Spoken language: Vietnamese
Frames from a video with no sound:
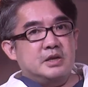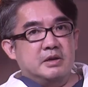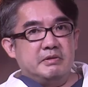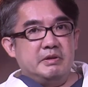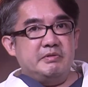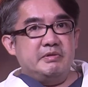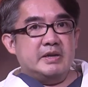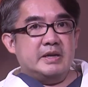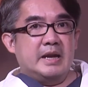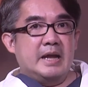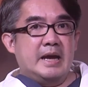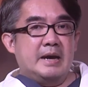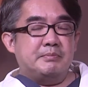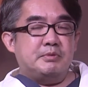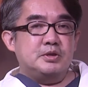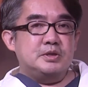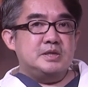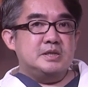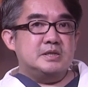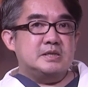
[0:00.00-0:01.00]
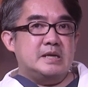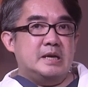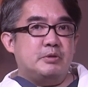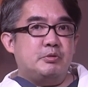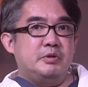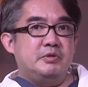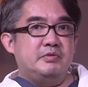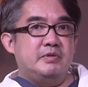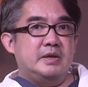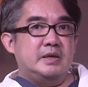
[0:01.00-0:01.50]
về Việt Nam tôi chia sẻ
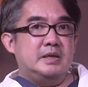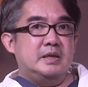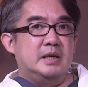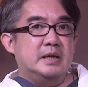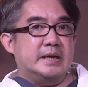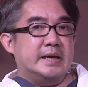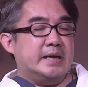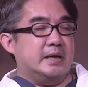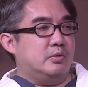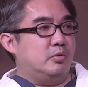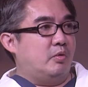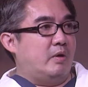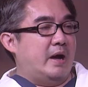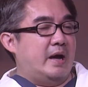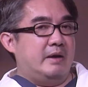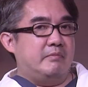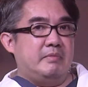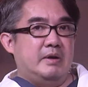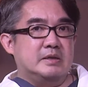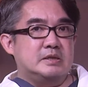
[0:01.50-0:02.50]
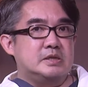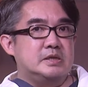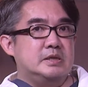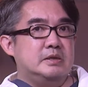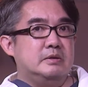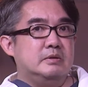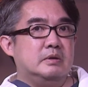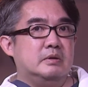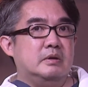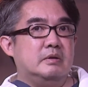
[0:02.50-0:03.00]
với quý vị những cái kết quả mà chị